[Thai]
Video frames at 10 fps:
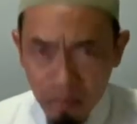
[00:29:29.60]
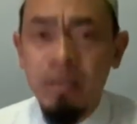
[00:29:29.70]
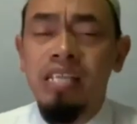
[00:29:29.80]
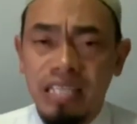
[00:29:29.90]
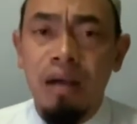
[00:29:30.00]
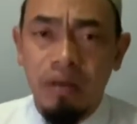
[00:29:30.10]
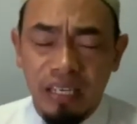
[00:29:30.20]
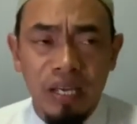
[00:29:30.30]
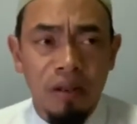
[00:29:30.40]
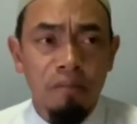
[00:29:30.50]
มีสตังค์มา
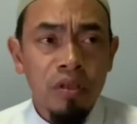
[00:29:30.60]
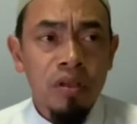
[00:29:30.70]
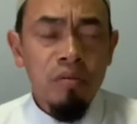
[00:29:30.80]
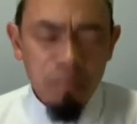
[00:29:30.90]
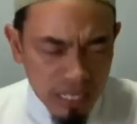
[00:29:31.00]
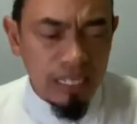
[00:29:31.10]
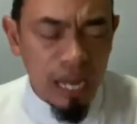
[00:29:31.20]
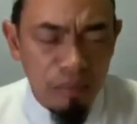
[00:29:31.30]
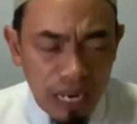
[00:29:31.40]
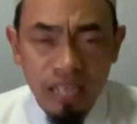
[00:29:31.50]
กิน มีส
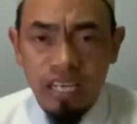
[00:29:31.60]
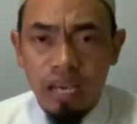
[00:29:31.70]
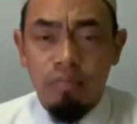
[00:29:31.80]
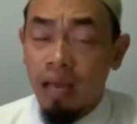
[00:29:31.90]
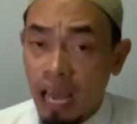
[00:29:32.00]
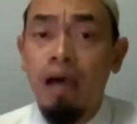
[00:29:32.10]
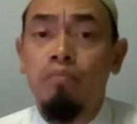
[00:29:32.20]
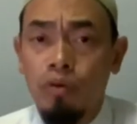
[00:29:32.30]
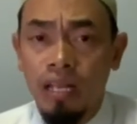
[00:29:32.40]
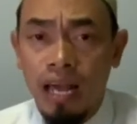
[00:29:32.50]
ตังค์มาเลี้ยงชีพอัลฮัม
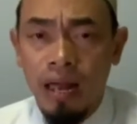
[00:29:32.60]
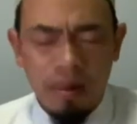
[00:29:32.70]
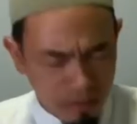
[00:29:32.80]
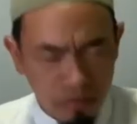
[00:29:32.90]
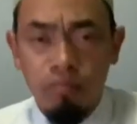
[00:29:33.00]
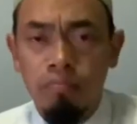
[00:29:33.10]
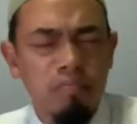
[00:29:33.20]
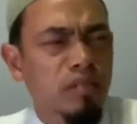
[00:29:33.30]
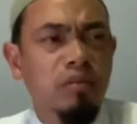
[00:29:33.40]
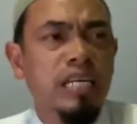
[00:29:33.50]
ดุลิละ
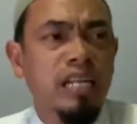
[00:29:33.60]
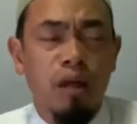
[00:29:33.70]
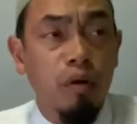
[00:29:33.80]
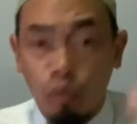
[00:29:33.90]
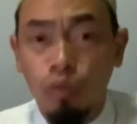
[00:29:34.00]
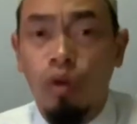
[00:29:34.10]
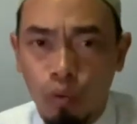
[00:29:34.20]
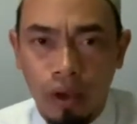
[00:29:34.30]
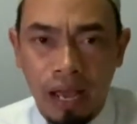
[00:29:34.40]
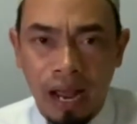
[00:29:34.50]
ไม่ต้องคิดกันนะว่ากูต้อง
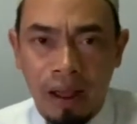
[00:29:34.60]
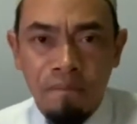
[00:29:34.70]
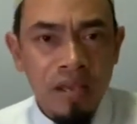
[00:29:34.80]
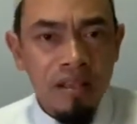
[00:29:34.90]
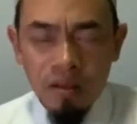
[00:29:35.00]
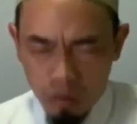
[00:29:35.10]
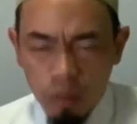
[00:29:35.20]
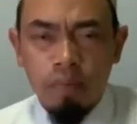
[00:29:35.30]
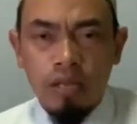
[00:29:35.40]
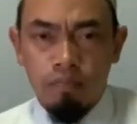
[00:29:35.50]
รวยให้ได้เรา
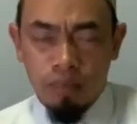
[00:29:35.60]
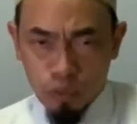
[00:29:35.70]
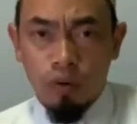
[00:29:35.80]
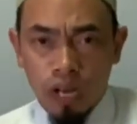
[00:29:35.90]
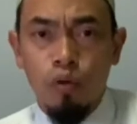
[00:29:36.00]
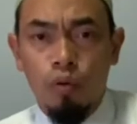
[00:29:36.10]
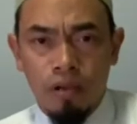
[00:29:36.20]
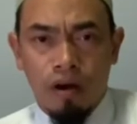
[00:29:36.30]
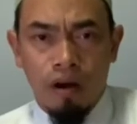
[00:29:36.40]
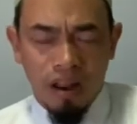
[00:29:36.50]
ปิดประตูนั้นดู
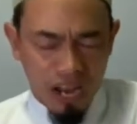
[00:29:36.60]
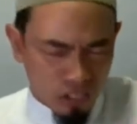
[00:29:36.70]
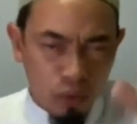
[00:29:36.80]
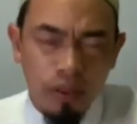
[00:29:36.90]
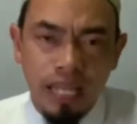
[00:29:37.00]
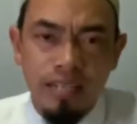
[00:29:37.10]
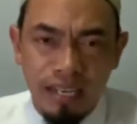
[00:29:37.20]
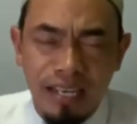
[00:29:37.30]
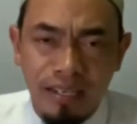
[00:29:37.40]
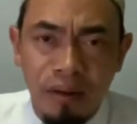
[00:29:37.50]
พี่น้อง และชีวิตท่าน
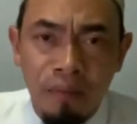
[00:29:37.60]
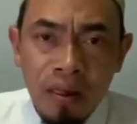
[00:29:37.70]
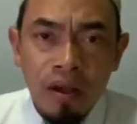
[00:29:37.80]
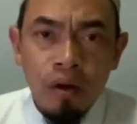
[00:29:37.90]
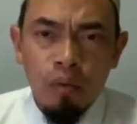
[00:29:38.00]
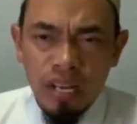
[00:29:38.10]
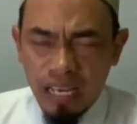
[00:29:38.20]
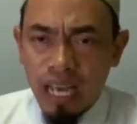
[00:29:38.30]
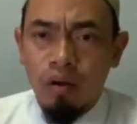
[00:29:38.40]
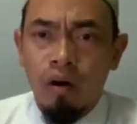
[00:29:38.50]
จะดีขึ้นวันนี้
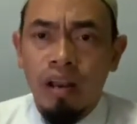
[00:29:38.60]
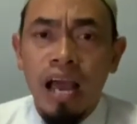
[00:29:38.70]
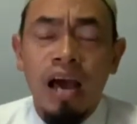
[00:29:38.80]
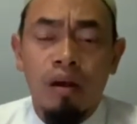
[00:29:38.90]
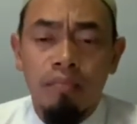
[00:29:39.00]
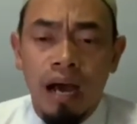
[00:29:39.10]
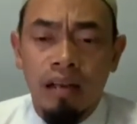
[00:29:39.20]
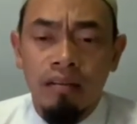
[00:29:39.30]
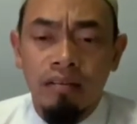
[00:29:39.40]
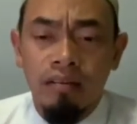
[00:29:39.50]
ขายของได้500 บา
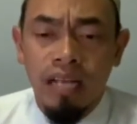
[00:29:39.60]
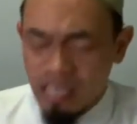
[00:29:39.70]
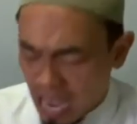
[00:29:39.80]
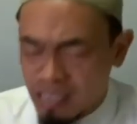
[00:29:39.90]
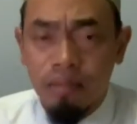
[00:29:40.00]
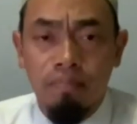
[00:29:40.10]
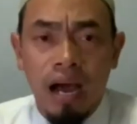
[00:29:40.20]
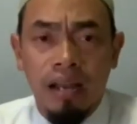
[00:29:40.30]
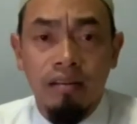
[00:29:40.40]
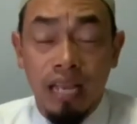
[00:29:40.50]
ทได้ 50
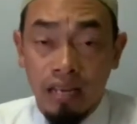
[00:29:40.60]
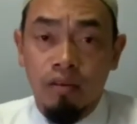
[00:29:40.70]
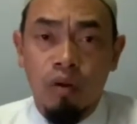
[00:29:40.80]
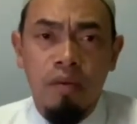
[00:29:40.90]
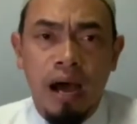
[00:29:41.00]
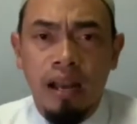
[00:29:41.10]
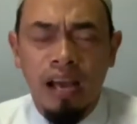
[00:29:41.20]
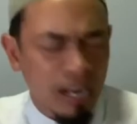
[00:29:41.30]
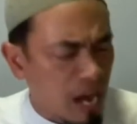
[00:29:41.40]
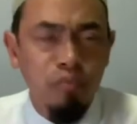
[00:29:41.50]
บาท ได้ 100 บาท
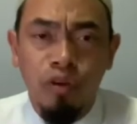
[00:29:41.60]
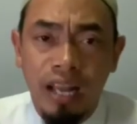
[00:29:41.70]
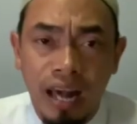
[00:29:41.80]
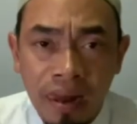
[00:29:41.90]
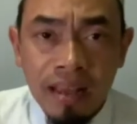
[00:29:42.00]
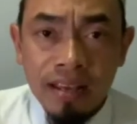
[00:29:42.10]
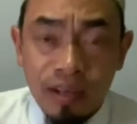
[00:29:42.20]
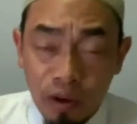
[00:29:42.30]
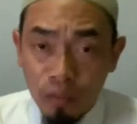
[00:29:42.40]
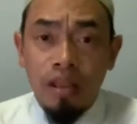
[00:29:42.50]
อัลฮัมดุลิลละอ
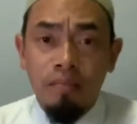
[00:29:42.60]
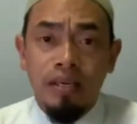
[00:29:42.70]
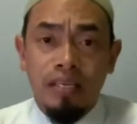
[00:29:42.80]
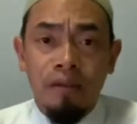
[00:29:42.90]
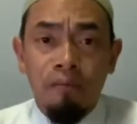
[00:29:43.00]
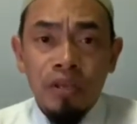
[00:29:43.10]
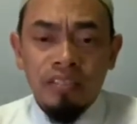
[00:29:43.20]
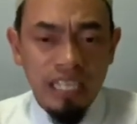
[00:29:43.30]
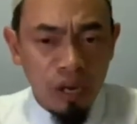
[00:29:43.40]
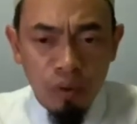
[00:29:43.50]
ย่างนั้นวันนี้มีกิน
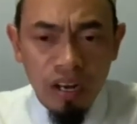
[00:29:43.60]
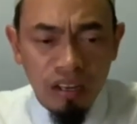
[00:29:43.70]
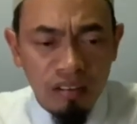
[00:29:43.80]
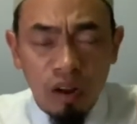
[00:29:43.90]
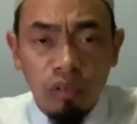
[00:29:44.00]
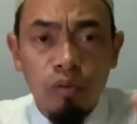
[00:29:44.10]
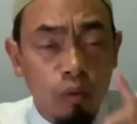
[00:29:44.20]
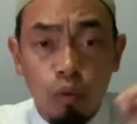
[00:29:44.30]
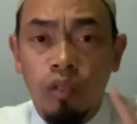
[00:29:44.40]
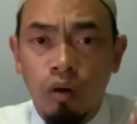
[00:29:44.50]
แต่ถ้าวันหนึ่งเราคิด
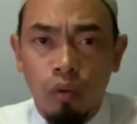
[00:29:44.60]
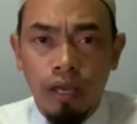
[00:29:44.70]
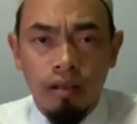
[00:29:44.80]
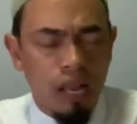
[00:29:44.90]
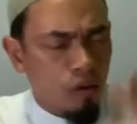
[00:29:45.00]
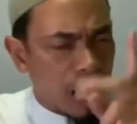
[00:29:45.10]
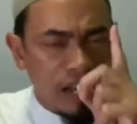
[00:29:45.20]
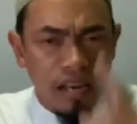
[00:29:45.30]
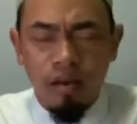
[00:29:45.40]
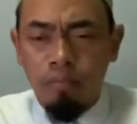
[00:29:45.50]
ว่ากูต้องรวย เราขาย
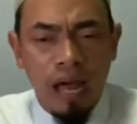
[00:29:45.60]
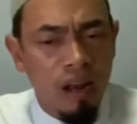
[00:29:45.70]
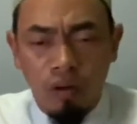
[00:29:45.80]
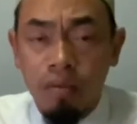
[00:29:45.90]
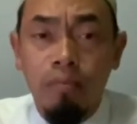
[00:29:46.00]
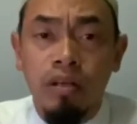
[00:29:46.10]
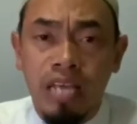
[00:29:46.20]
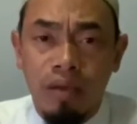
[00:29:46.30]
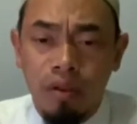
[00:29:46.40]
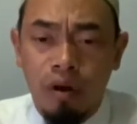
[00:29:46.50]
ได้ 1,000เราก็ไม่พอ
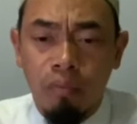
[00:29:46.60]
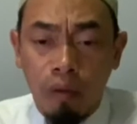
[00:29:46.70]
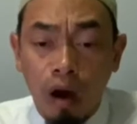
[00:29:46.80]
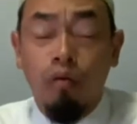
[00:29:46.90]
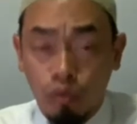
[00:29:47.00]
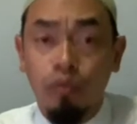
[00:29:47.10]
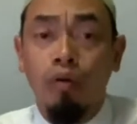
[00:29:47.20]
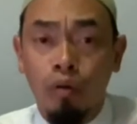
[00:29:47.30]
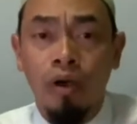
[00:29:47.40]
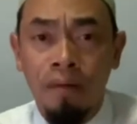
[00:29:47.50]
ใจพี่น้อง เพราะกูต้
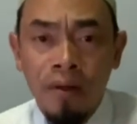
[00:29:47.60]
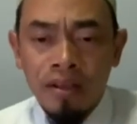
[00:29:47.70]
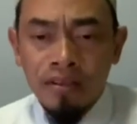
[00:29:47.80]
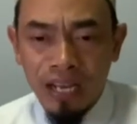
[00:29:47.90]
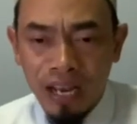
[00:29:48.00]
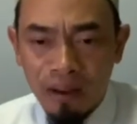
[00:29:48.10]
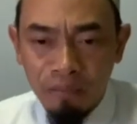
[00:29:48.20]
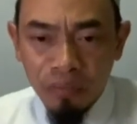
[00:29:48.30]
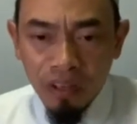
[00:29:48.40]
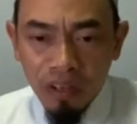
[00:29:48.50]
องรวย ฉะนั้น
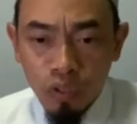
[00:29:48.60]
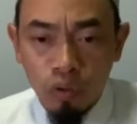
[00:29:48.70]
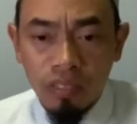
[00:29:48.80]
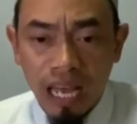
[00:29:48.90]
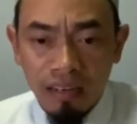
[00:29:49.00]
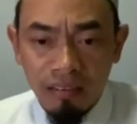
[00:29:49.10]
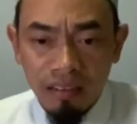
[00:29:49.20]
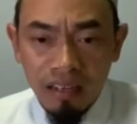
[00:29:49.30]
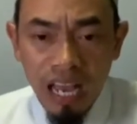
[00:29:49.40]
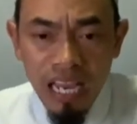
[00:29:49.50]
จงตัด
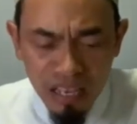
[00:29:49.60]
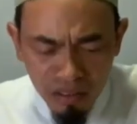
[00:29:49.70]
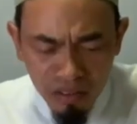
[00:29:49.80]
ให้